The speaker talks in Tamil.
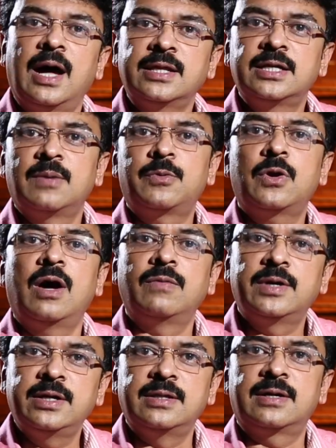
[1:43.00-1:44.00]
அதுக்கப்புறம்
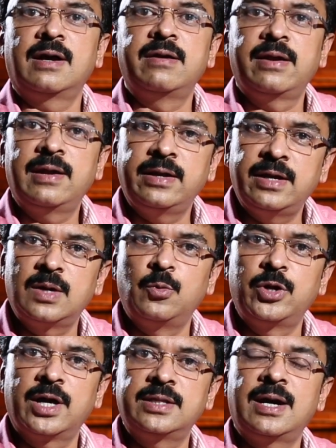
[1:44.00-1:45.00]
அவங்க இந்த கண்ட்ரியில் இயங்க
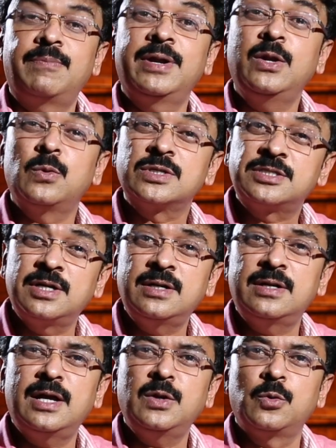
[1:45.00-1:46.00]
முடியாது அப்படின்னு ஒரு
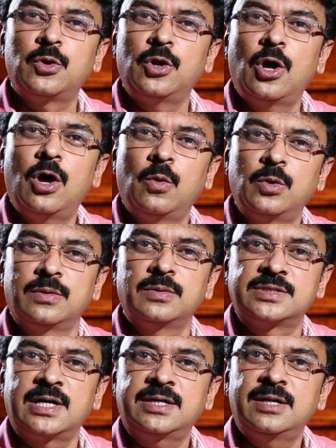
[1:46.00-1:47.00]
ஸ்ட்ரிக்டான ஒரு லா ஒரு
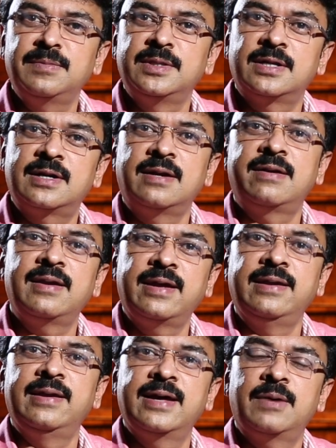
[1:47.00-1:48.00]
சட்டம் இந்த கண்ட்ரியில்
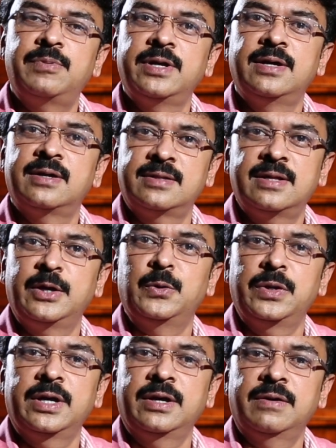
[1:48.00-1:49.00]
இல்லை அப்படிங்கிறது தான்
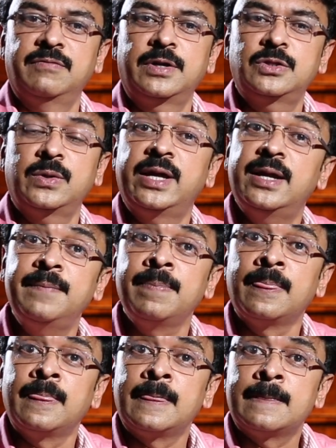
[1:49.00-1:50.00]
என்னுடைய வருத்தம் ஏன்னா
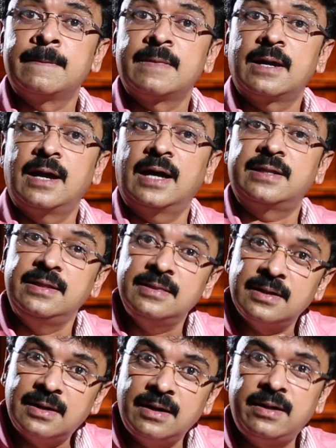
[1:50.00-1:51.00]
அதை
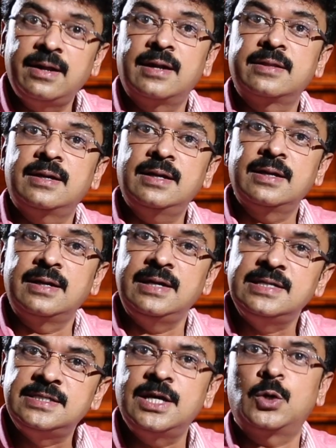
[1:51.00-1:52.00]
இந்த கண்ட்ரியால் தான்
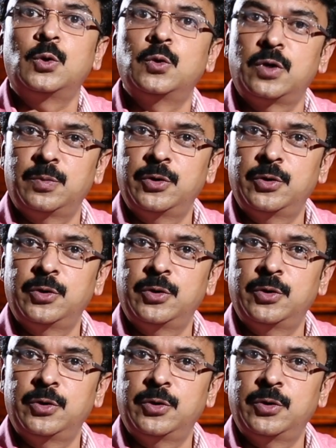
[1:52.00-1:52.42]
ஈஸியாக கொண்டு வர